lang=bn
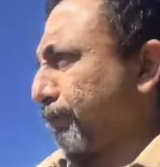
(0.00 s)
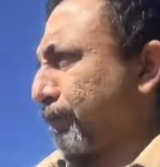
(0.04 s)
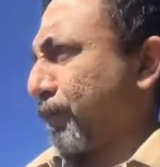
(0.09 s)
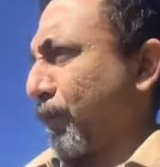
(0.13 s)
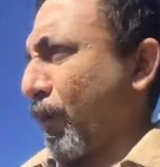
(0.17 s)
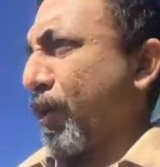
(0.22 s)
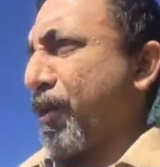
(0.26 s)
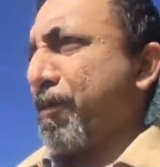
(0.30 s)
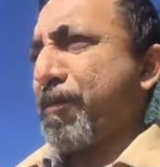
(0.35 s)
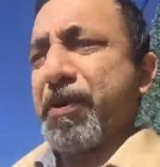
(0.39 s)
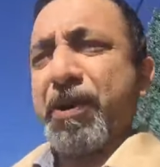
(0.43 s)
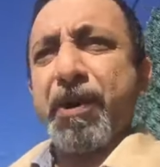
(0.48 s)

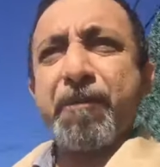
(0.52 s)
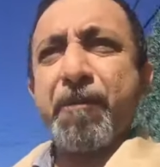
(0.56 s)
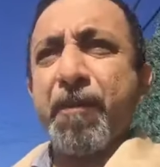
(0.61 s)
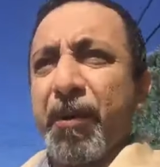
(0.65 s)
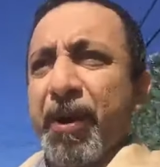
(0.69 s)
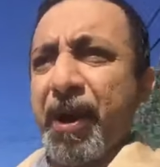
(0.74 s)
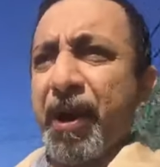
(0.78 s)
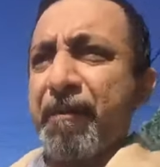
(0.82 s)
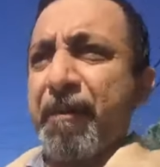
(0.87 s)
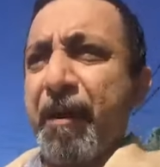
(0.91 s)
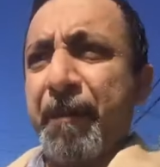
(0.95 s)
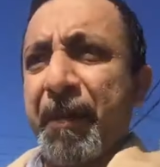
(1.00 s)
বড়
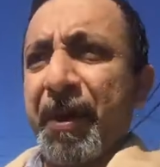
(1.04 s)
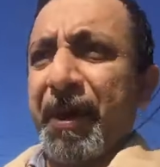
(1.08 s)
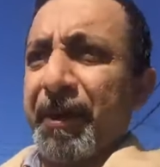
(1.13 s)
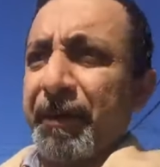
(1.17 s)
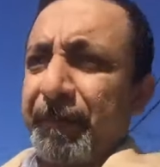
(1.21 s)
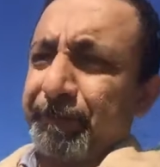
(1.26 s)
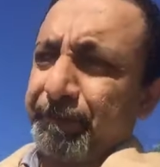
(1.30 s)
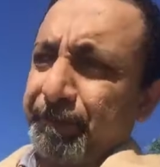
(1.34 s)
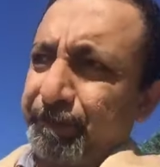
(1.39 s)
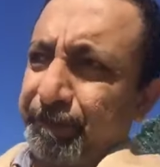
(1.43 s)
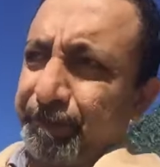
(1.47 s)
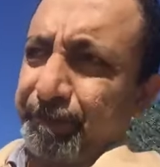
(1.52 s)
বিড়ম্বনার ব্যাপার
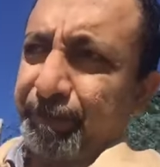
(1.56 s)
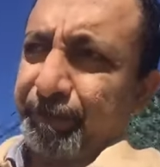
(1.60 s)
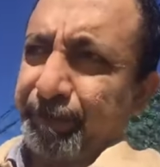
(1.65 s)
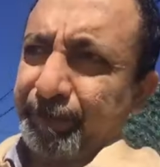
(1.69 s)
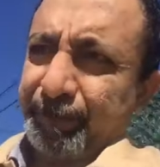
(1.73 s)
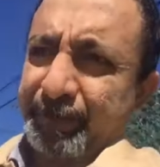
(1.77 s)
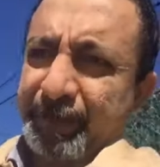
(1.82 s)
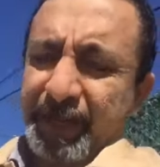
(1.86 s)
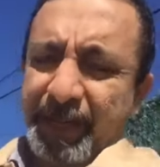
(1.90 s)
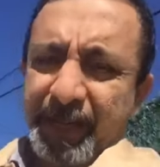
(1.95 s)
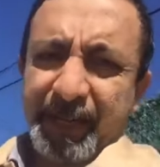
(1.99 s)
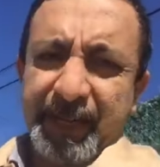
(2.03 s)

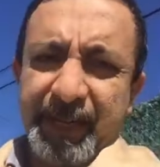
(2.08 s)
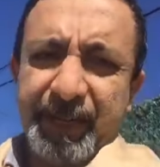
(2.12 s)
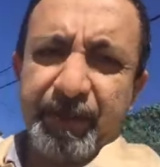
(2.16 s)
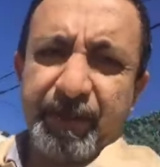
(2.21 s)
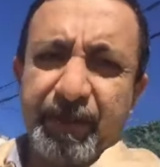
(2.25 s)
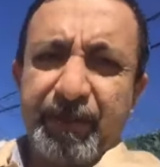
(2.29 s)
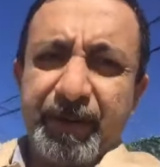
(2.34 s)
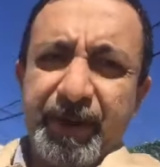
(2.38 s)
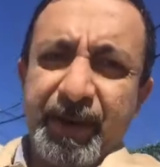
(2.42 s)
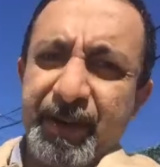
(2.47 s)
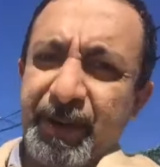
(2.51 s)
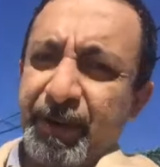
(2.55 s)
এটা কি
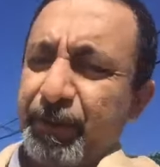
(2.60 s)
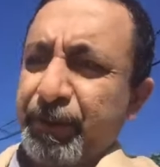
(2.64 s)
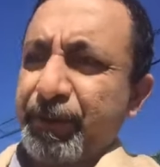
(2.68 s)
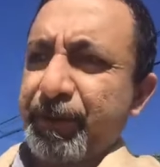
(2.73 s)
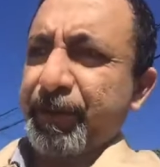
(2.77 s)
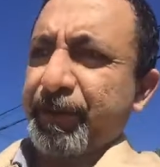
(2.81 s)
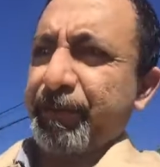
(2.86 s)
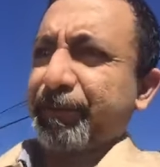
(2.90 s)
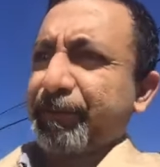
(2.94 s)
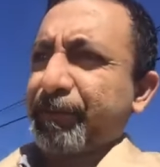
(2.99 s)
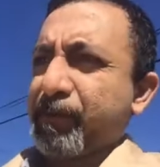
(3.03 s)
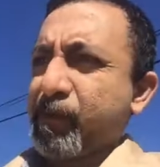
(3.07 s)
ধরনের নিউজ
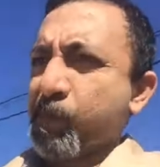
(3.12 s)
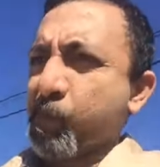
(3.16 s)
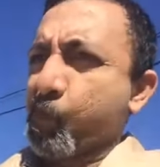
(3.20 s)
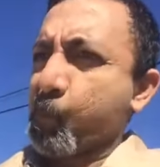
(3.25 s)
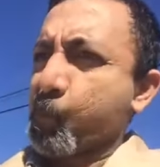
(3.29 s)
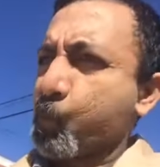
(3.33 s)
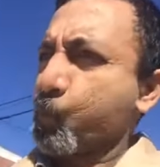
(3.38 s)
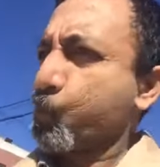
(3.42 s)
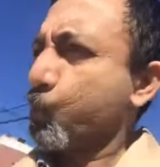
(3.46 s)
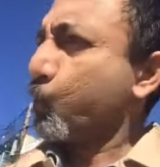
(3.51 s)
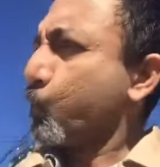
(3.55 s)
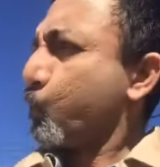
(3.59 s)

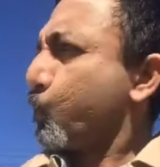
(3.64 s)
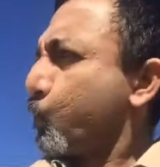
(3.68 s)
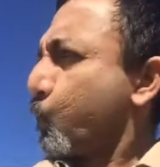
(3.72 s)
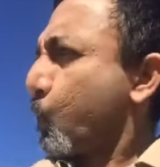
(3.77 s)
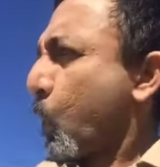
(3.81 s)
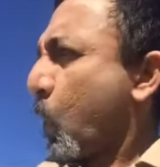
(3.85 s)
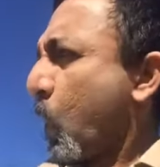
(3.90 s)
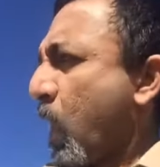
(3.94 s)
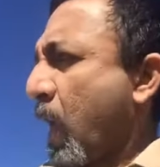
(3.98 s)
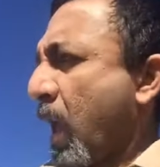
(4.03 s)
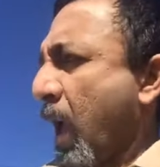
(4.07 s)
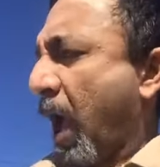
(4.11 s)

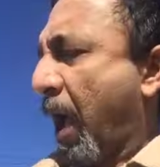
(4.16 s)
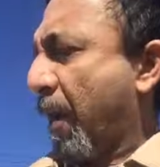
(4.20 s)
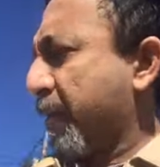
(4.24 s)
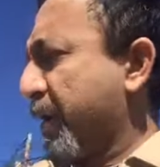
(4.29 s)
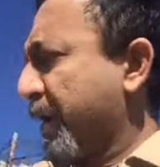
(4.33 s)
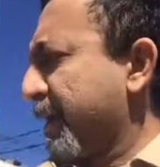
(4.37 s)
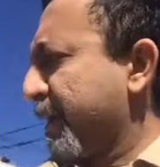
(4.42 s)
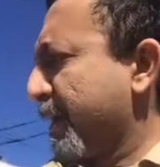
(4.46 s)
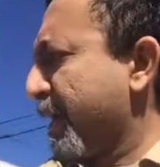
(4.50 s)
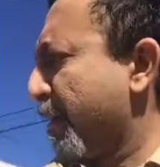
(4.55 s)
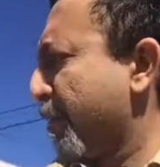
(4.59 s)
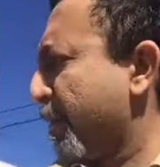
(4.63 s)
আমার
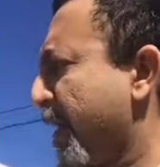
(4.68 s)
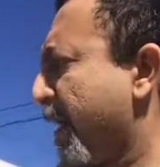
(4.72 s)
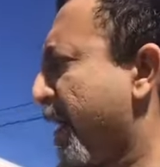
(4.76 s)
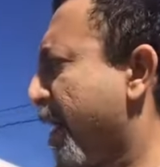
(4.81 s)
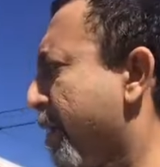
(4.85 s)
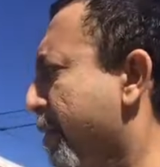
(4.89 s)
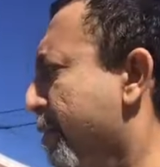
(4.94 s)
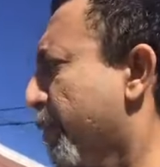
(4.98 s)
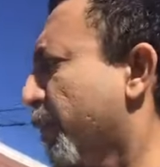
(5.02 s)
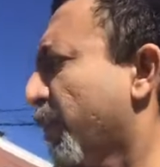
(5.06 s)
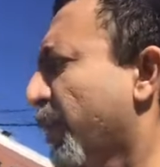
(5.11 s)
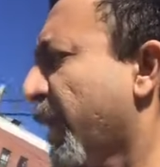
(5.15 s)
নামে
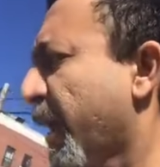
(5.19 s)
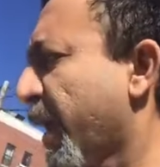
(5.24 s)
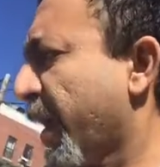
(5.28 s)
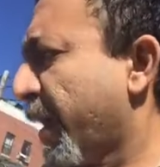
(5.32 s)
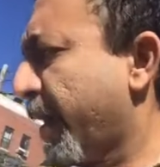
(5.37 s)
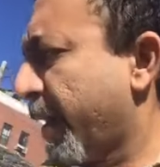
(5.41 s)
বলে